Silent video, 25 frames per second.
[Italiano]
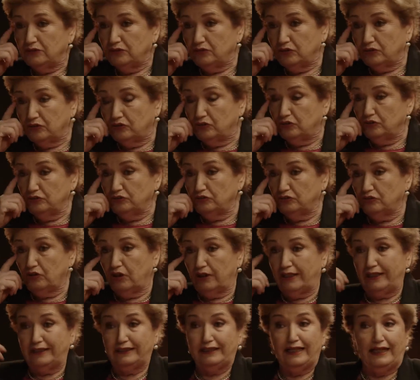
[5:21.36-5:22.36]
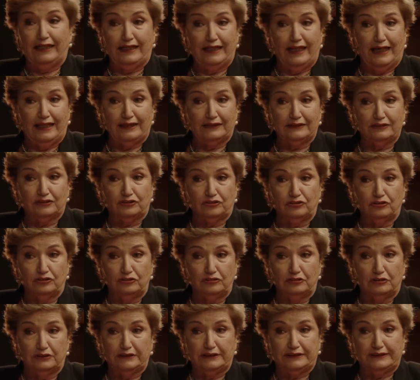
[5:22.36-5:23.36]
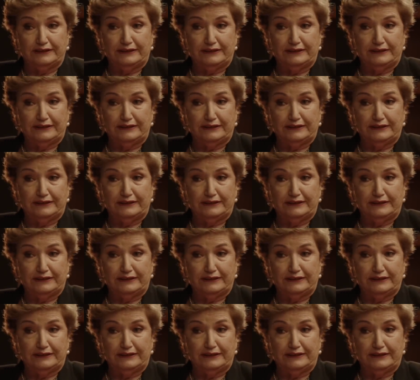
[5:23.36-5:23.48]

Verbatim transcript: Lo incontro all'Ariston nel